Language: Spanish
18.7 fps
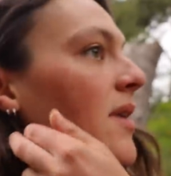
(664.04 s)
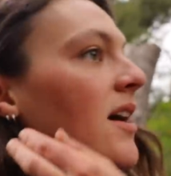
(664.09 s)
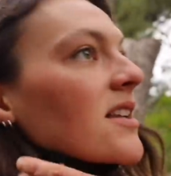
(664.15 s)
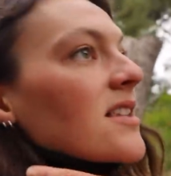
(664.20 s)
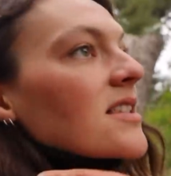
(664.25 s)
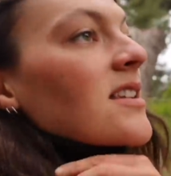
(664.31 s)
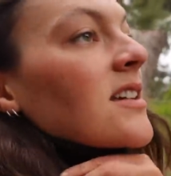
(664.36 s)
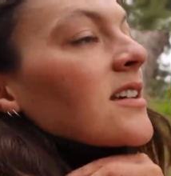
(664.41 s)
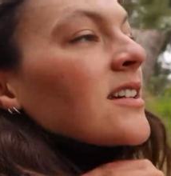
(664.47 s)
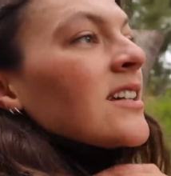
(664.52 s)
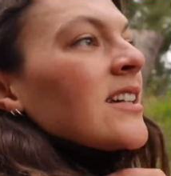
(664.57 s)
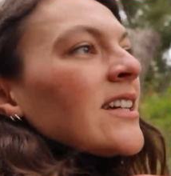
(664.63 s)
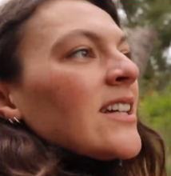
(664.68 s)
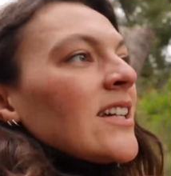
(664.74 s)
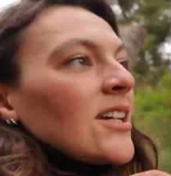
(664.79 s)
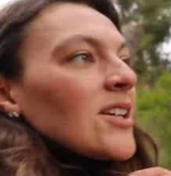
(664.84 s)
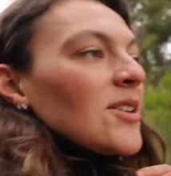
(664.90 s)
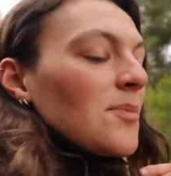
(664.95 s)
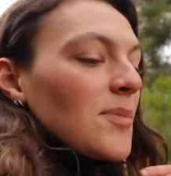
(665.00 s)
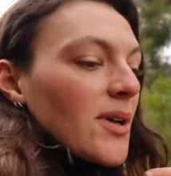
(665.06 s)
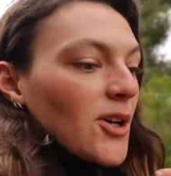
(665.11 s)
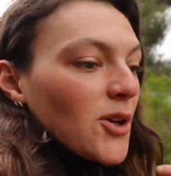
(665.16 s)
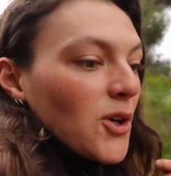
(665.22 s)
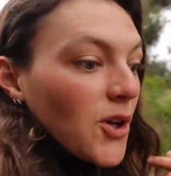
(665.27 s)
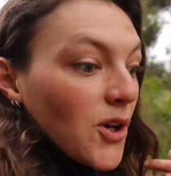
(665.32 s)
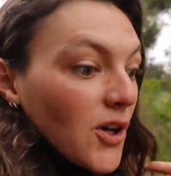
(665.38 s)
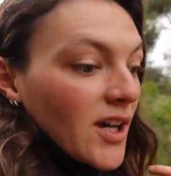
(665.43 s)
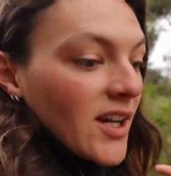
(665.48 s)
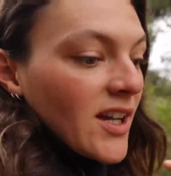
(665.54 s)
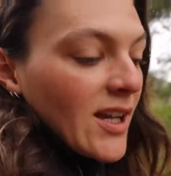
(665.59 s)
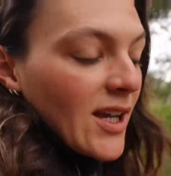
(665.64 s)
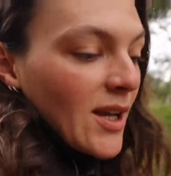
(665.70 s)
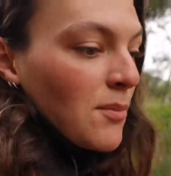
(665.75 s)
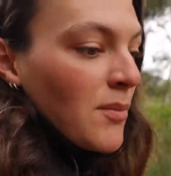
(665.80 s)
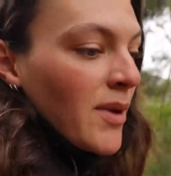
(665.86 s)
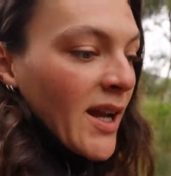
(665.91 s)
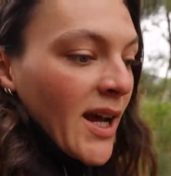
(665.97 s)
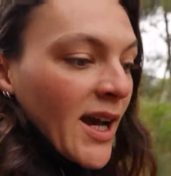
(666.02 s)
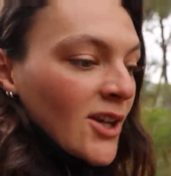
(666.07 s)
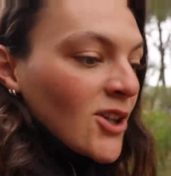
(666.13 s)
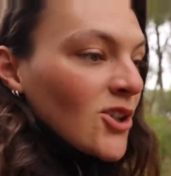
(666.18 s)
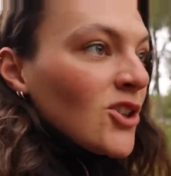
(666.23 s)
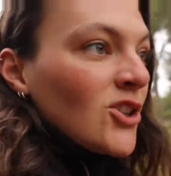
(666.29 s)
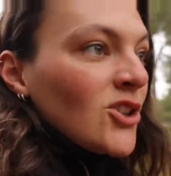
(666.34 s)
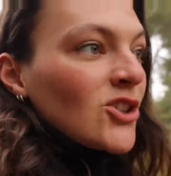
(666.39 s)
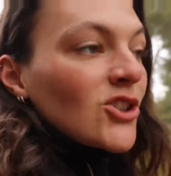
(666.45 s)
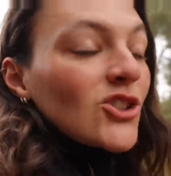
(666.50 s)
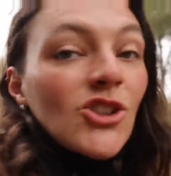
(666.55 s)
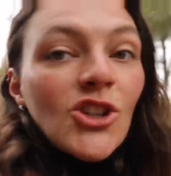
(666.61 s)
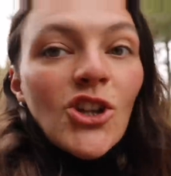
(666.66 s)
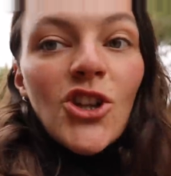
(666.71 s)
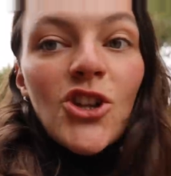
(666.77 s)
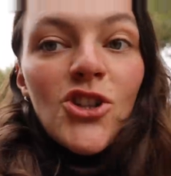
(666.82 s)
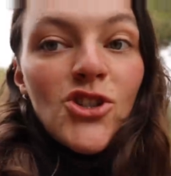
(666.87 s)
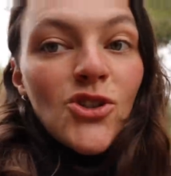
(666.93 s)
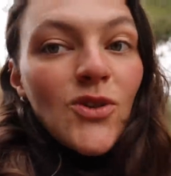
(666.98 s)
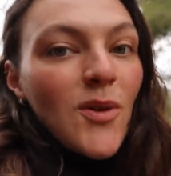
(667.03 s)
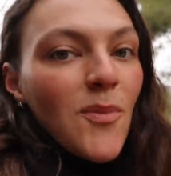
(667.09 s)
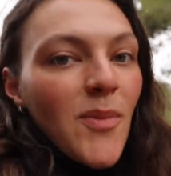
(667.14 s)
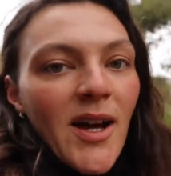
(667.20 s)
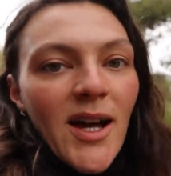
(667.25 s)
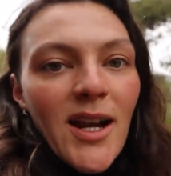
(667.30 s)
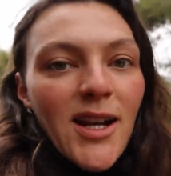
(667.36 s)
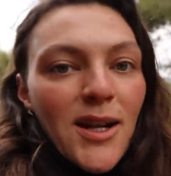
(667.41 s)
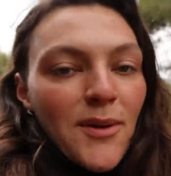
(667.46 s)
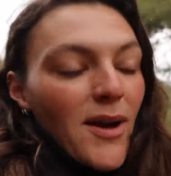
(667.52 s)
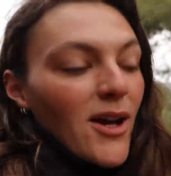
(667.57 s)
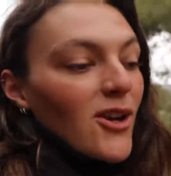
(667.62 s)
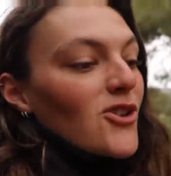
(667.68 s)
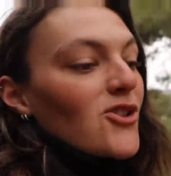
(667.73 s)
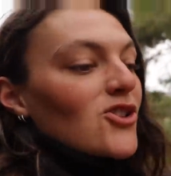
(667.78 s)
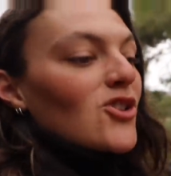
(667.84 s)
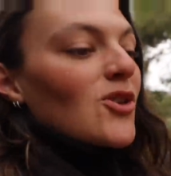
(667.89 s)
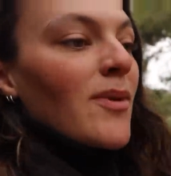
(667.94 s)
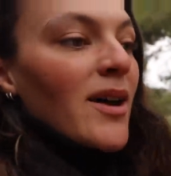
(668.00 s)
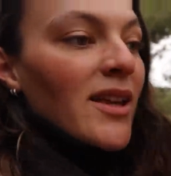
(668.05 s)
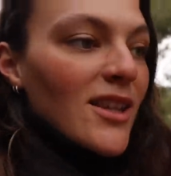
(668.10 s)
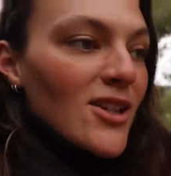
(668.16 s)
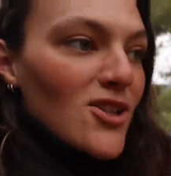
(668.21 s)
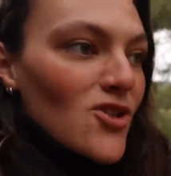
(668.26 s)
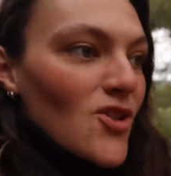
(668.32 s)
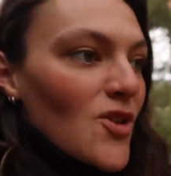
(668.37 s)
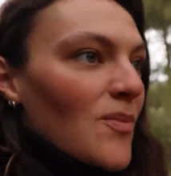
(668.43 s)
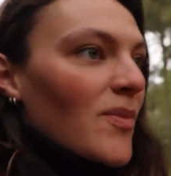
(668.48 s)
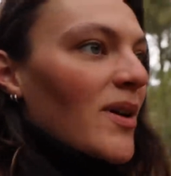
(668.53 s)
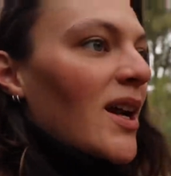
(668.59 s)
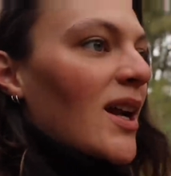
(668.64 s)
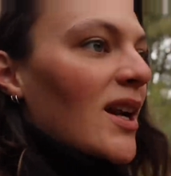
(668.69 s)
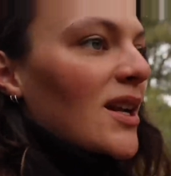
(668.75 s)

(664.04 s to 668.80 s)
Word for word: más pero en verano todo sube para arriba, los tomates suben para